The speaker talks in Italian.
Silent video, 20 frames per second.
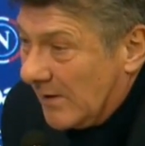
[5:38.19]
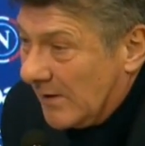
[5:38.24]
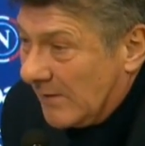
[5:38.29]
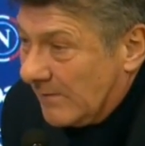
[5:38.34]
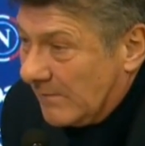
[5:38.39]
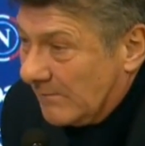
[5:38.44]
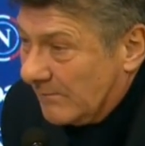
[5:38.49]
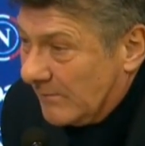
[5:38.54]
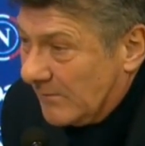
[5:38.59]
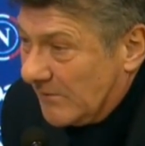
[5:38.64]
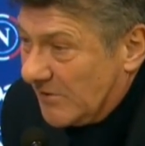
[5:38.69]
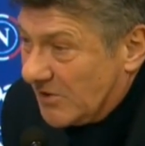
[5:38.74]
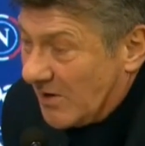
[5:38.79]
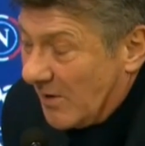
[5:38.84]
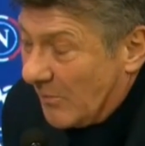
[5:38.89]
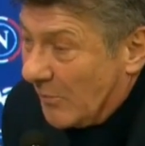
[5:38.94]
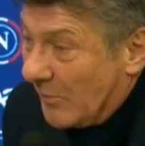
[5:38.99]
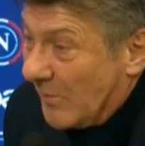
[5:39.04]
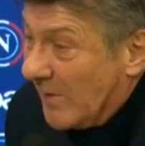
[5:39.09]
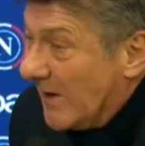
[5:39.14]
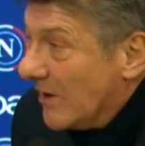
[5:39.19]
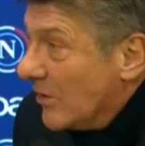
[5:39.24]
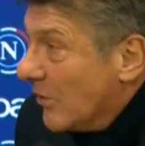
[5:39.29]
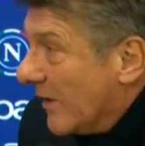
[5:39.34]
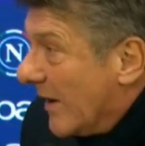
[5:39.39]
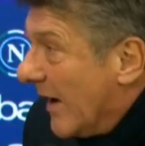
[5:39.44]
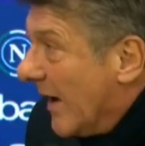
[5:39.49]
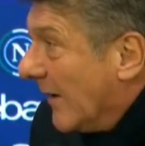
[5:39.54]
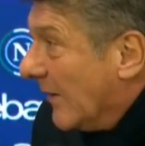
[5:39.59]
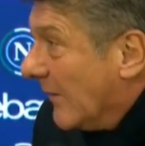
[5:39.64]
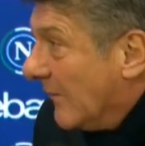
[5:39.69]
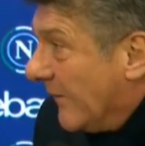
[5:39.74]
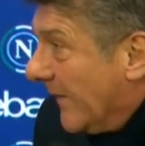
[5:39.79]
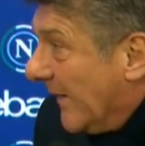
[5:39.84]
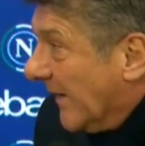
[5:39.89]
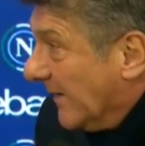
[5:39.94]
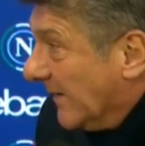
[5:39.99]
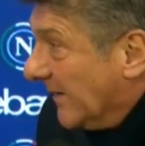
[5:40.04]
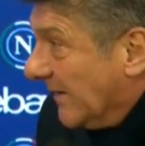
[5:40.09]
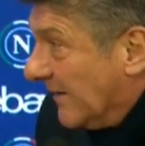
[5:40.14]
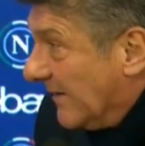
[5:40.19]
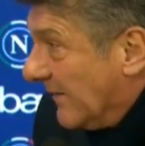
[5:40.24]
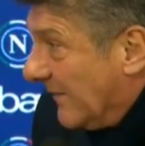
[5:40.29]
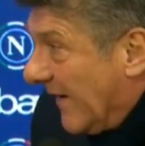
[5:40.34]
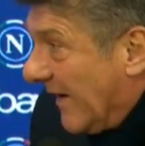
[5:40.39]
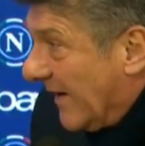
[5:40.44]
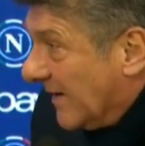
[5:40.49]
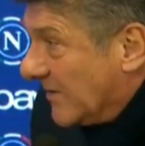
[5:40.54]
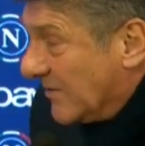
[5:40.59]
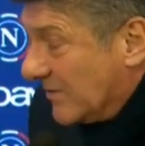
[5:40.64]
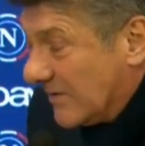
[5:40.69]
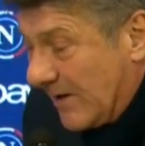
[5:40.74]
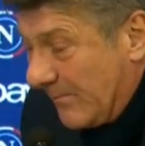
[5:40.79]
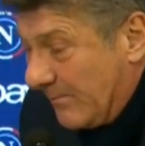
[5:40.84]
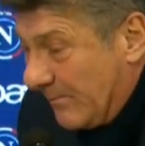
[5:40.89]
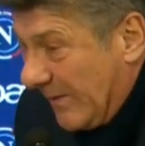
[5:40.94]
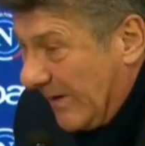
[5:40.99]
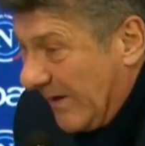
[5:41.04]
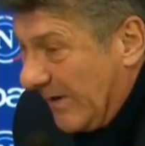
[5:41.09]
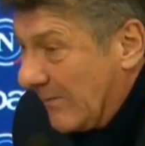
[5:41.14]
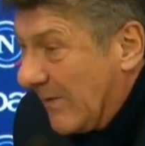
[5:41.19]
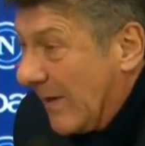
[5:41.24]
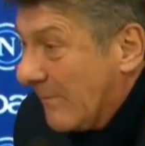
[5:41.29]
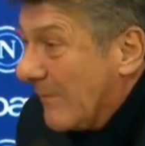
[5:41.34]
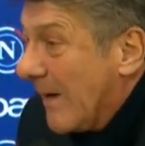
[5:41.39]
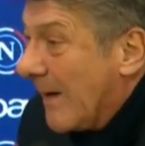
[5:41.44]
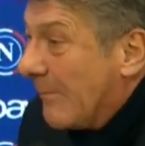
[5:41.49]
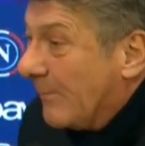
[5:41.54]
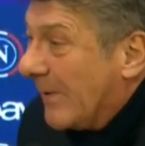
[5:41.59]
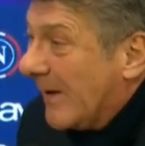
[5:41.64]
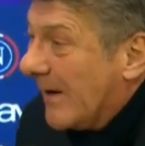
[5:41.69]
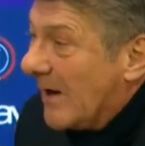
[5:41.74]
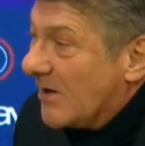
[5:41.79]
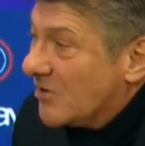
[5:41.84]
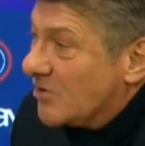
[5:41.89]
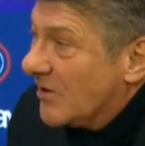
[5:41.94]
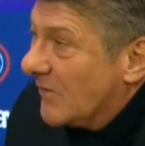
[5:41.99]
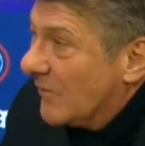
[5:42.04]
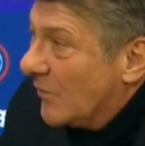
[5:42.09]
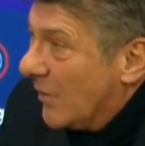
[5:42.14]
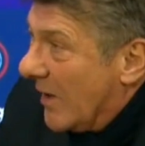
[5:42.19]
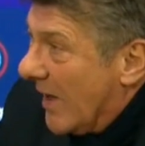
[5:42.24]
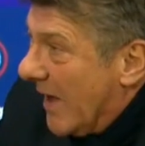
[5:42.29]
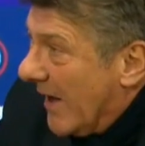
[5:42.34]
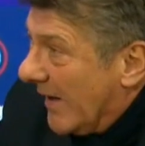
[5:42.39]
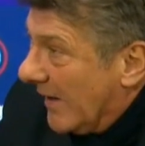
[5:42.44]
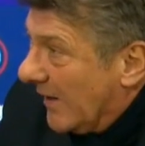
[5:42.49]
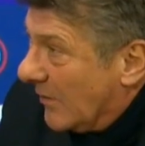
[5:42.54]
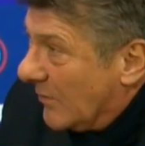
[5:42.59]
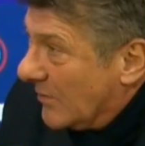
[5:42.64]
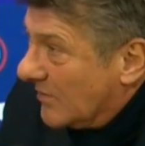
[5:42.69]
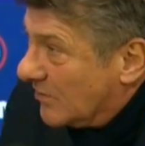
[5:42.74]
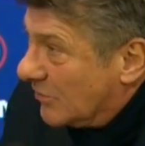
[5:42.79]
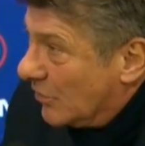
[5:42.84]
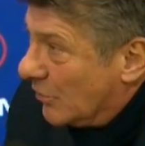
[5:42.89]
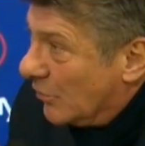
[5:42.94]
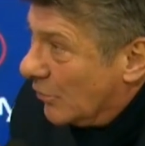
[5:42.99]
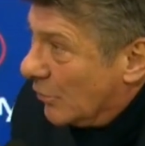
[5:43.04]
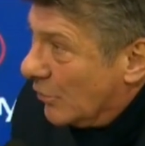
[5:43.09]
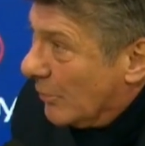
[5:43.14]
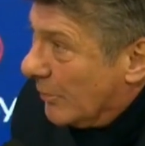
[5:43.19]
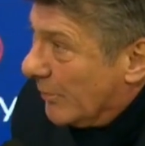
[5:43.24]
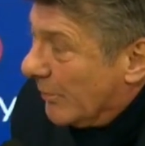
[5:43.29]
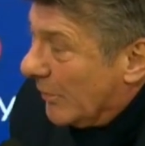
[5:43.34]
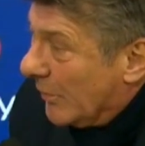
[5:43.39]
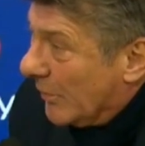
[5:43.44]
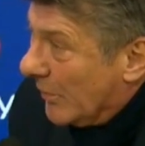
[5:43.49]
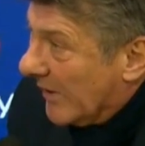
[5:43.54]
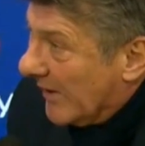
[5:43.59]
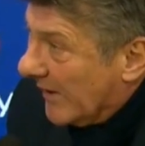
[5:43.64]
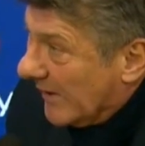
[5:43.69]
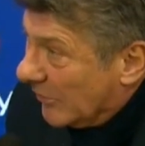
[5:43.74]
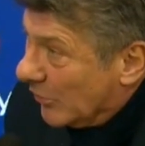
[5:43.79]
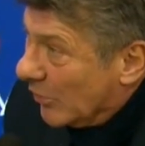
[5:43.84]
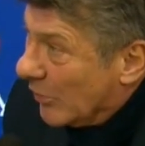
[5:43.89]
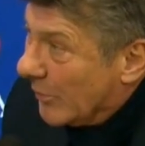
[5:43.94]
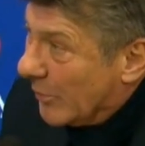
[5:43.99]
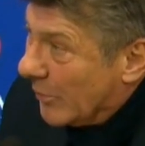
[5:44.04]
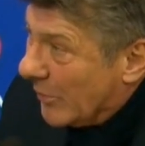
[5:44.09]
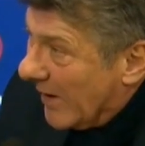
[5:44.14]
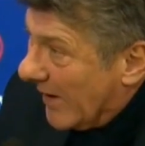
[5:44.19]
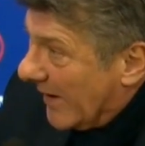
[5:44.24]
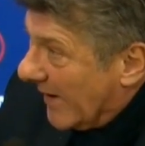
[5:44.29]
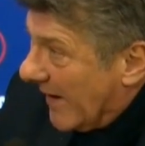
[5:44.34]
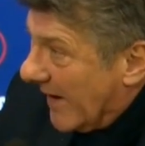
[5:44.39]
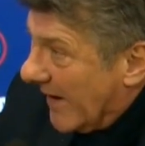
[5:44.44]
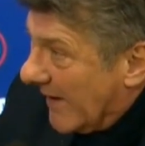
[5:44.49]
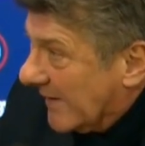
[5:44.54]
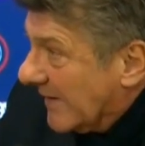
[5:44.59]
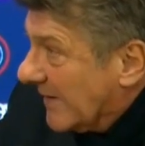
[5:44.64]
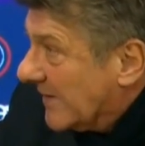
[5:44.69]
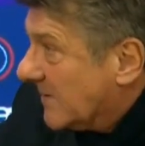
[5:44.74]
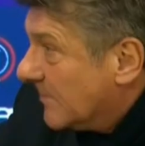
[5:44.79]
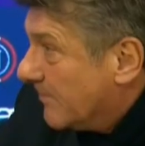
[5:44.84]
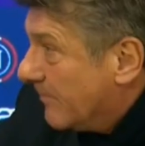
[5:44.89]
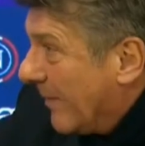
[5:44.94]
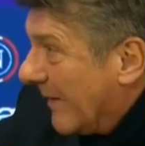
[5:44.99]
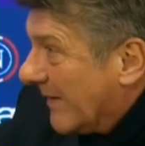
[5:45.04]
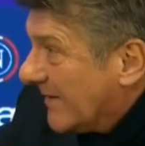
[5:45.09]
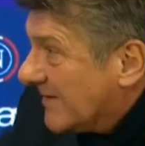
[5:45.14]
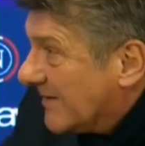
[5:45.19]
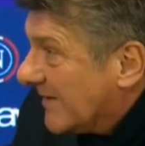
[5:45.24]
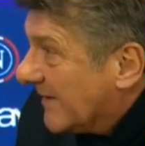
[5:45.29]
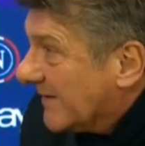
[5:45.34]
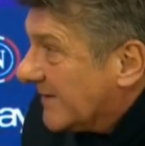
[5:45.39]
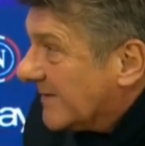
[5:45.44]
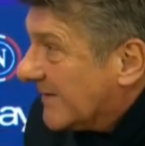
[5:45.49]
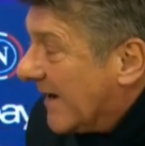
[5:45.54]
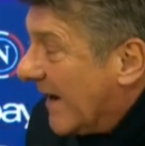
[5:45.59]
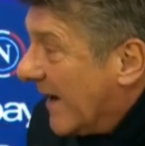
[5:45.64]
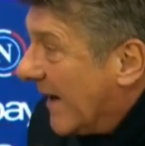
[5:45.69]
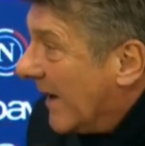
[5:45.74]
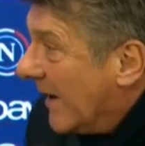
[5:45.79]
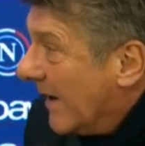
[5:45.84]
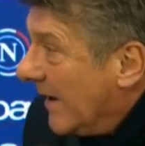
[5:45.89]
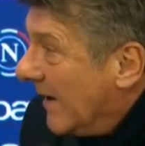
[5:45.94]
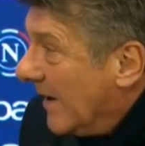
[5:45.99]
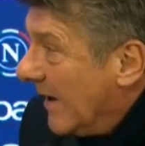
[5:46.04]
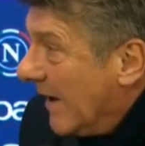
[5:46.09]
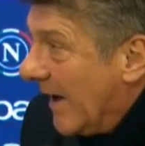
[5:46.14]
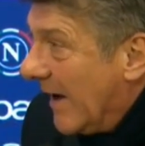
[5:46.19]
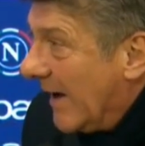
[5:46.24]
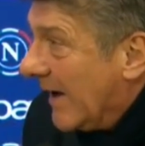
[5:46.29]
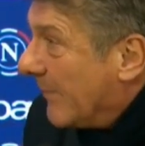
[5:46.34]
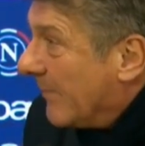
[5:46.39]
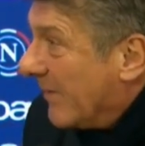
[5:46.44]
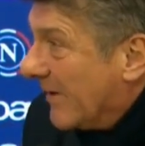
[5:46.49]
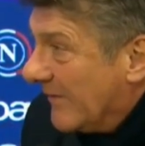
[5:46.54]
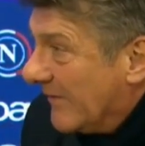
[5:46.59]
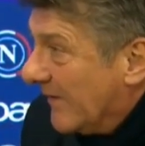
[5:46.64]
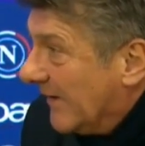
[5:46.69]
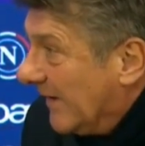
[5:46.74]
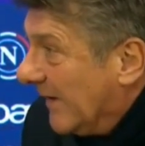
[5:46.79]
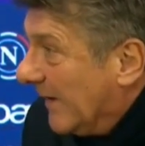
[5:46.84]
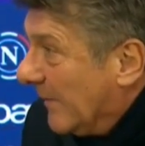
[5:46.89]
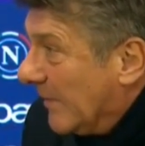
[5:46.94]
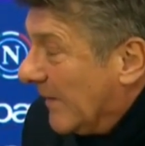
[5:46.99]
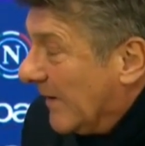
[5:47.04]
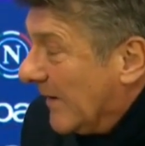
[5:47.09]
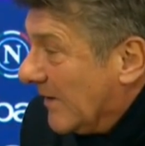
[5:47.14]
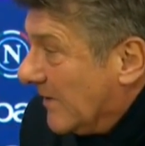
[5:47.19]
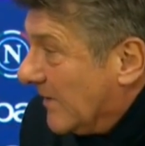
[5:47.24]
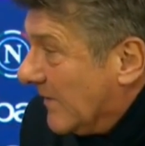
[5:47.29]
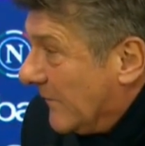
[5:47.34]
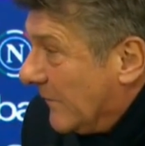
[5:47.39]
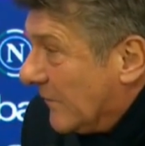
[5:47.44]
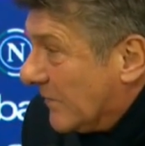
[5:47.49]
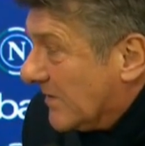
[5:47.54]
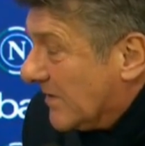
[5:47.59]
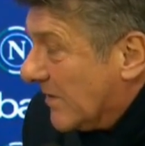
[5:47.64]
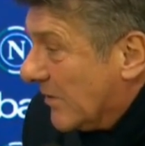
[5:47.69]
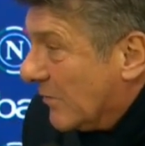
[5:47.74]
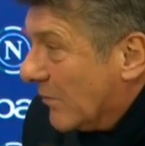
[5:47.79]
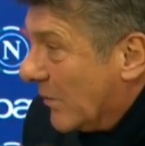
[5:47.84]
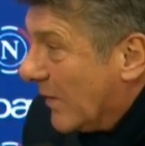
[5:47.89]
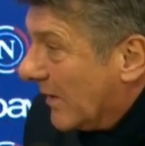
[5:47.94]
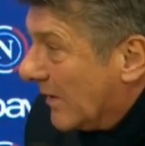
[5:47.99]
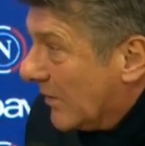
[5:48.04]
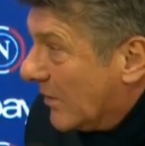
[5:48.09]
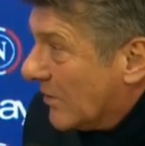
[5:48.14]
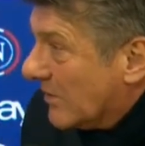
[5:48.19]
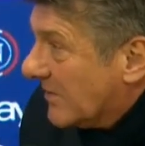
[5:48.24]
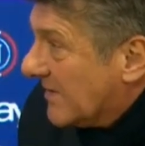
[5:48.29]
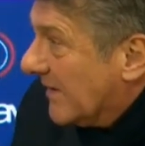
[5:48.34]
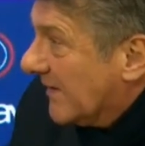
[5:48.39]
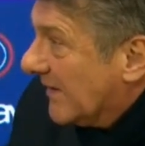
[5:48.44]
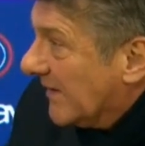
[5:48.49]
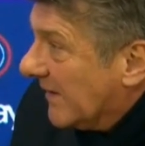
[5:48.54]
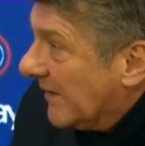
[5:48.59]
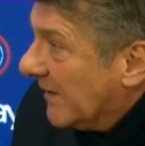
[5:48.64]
mm, diciamo, migliorare o fare di diverso da prima, ma per agevolare questo gruppo che dopo un'annata pazzesca era prevedibile che ci fosse un qualcosa di,